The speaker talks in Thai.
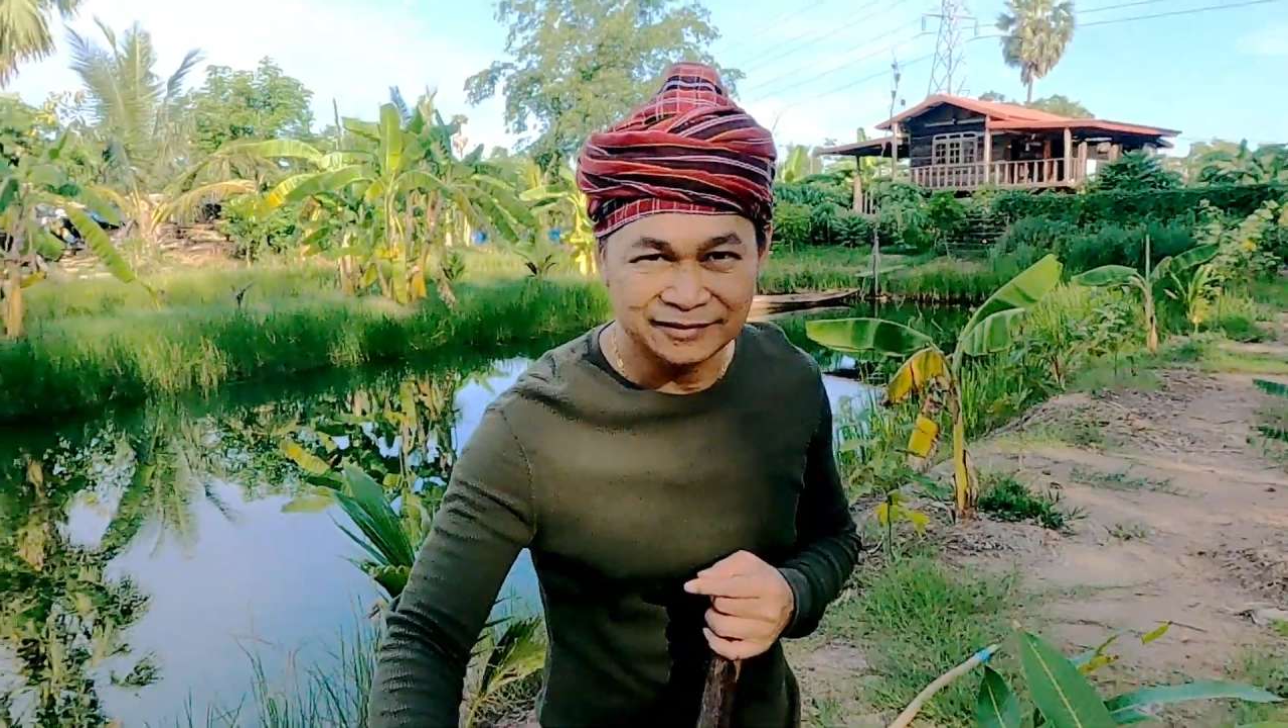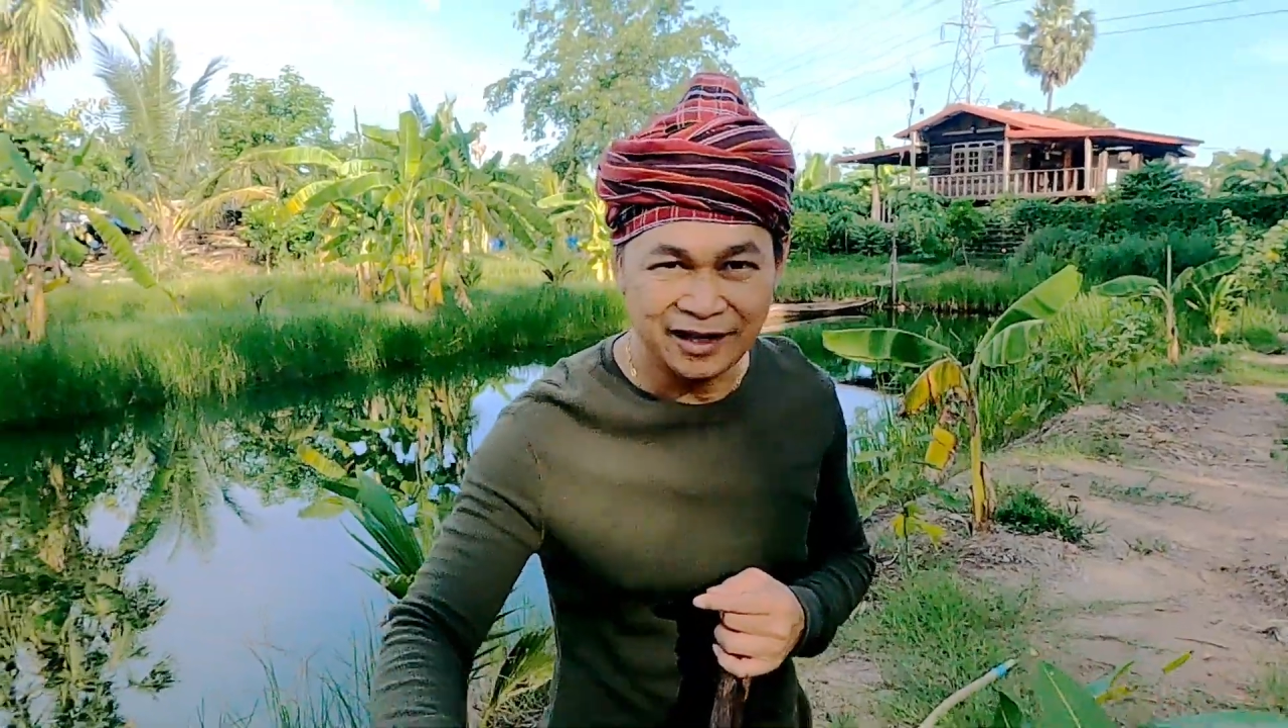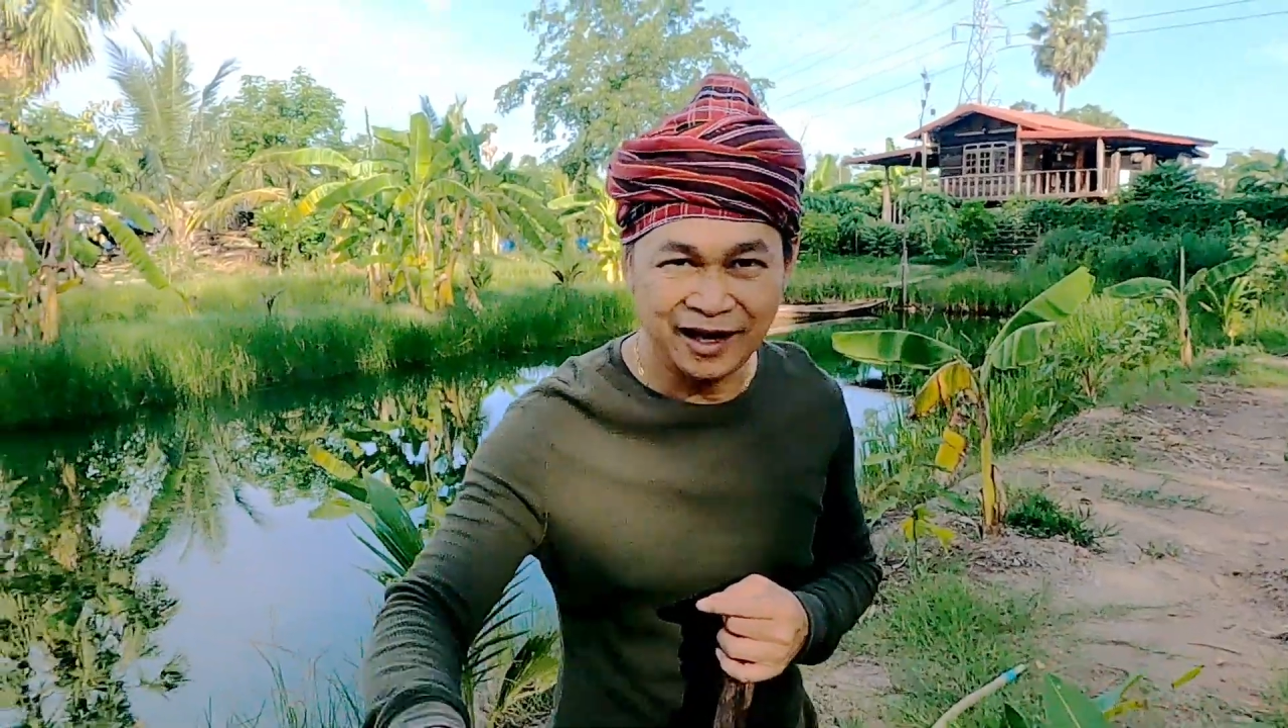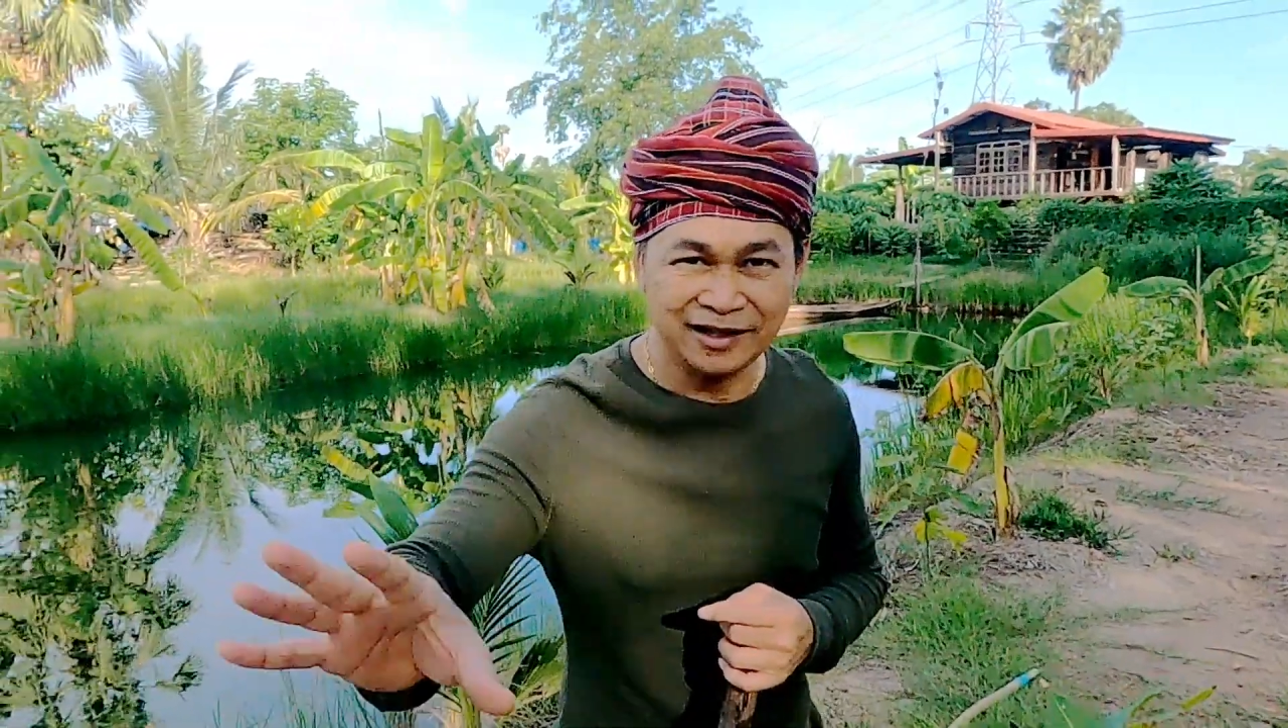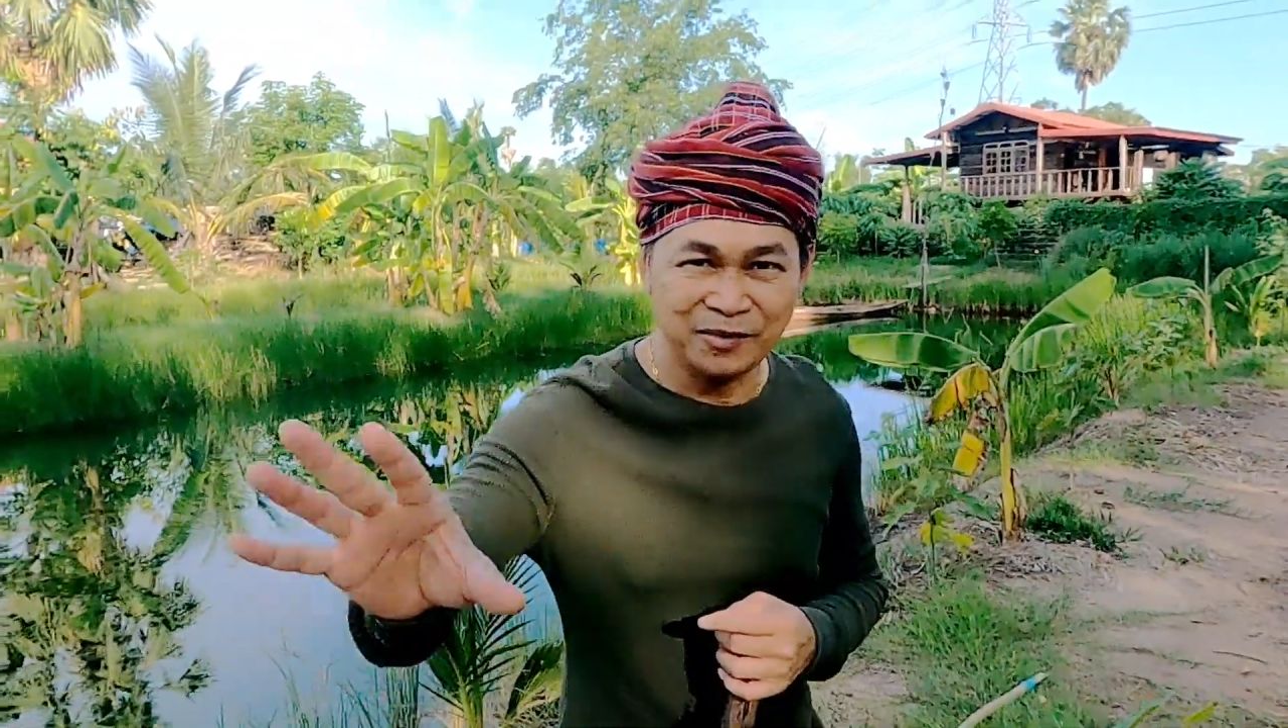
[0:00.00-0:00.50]

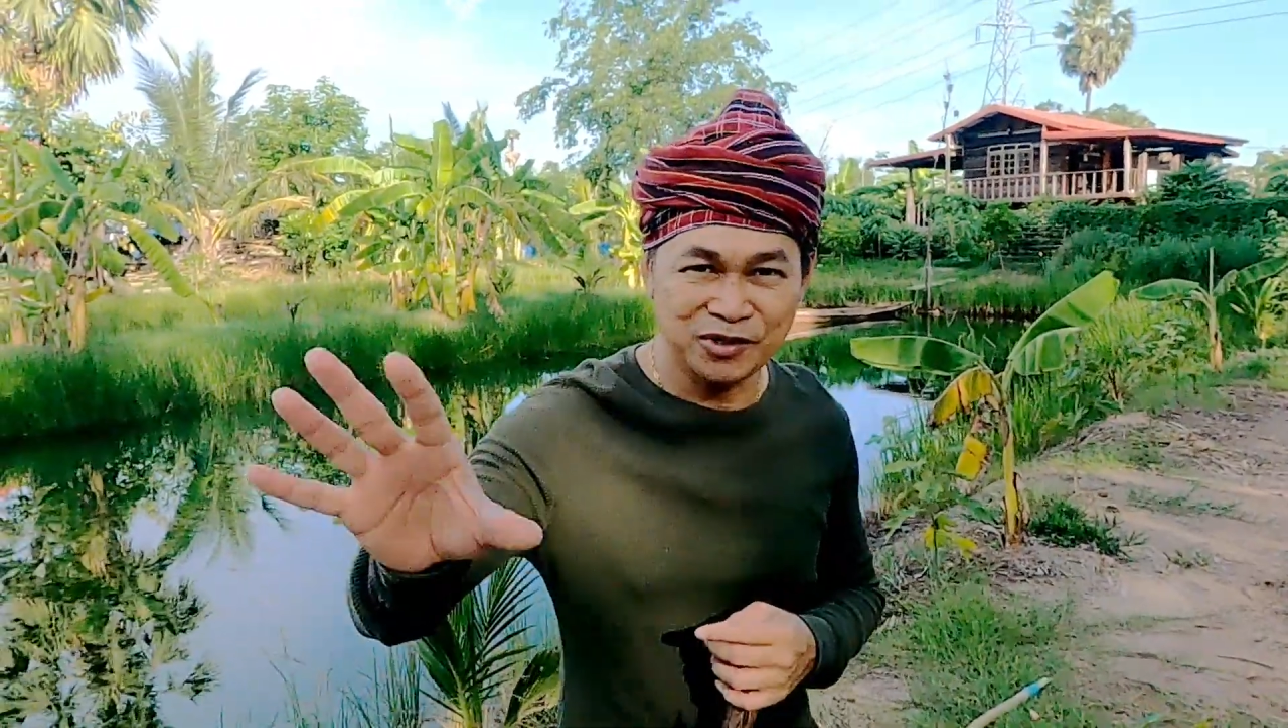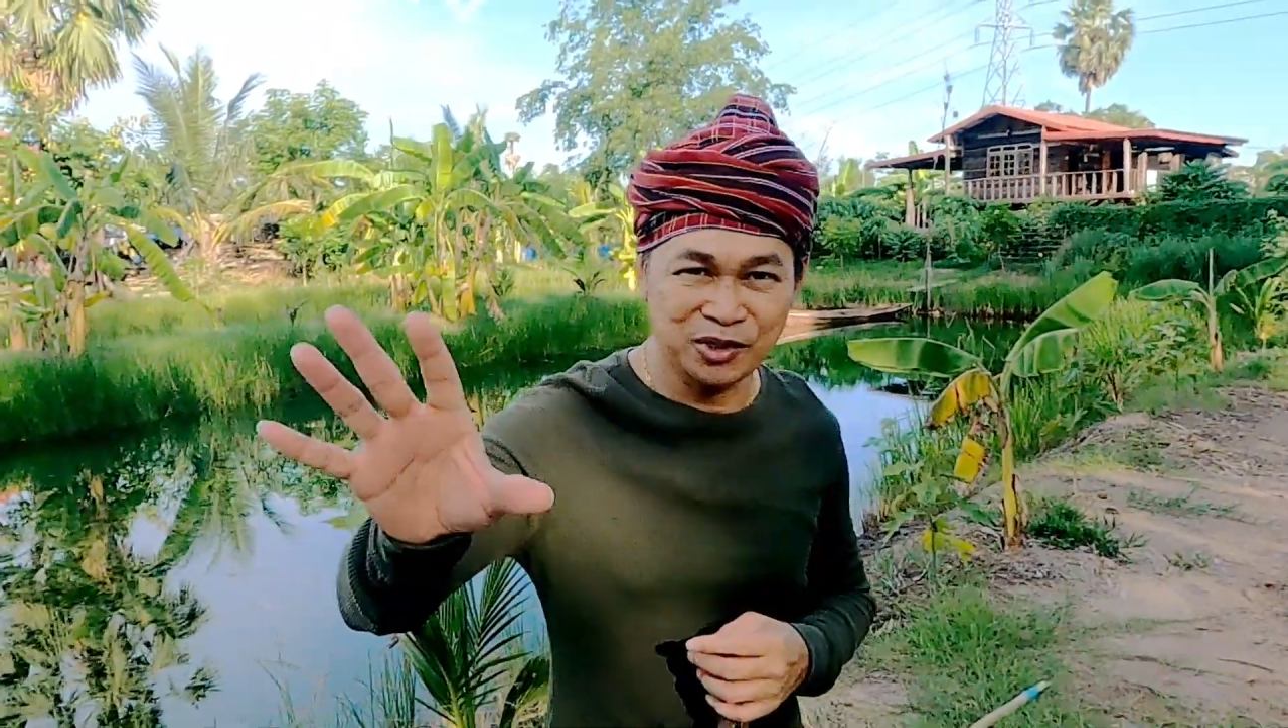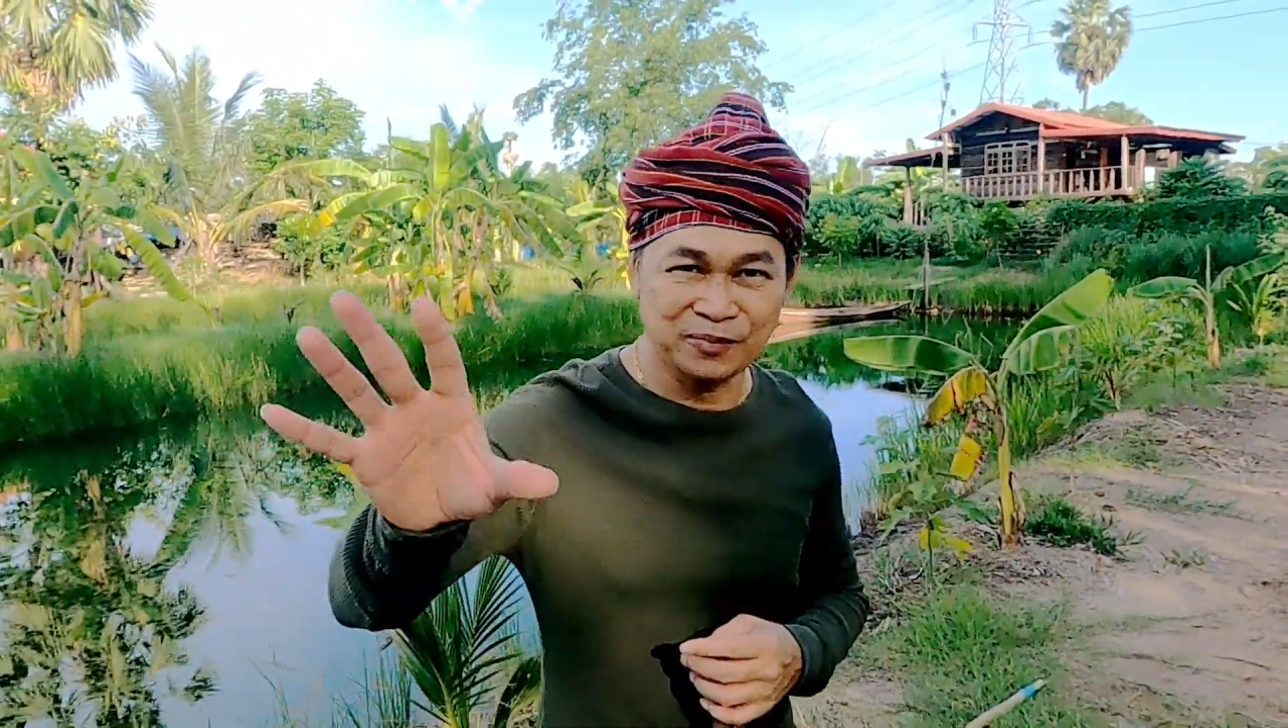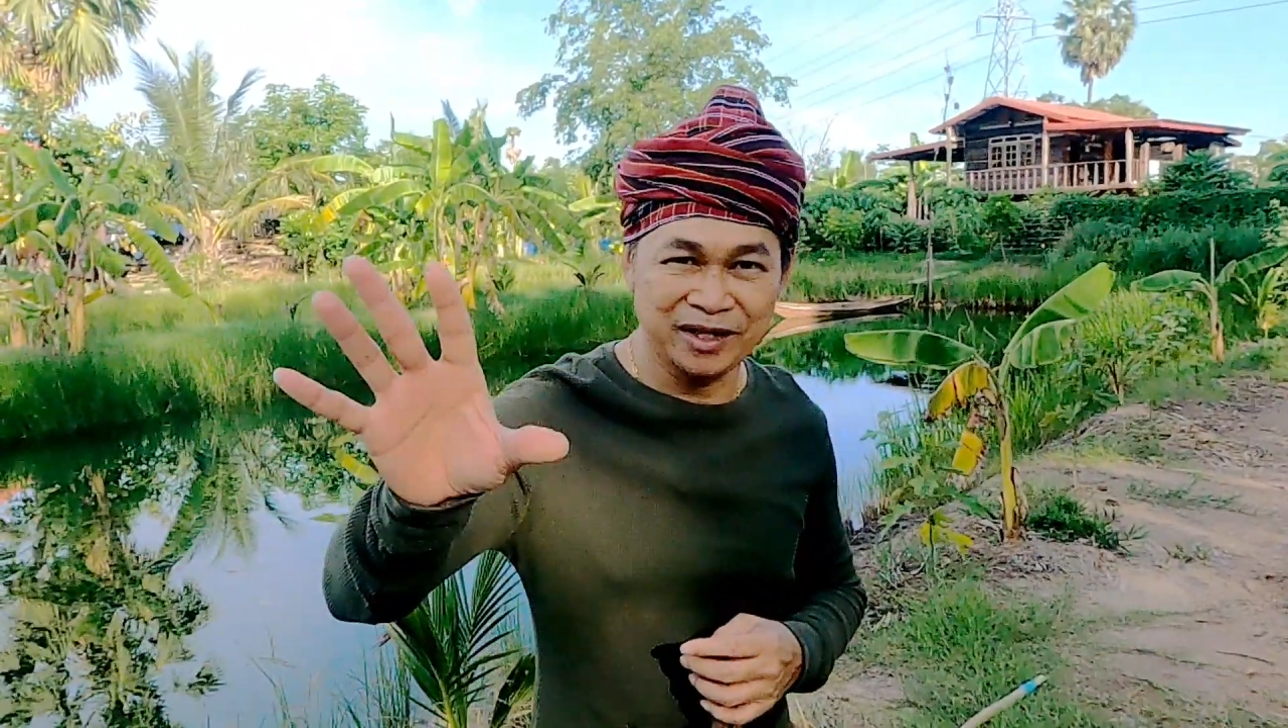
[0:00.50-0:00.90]
ถ้าท่านผู้ชม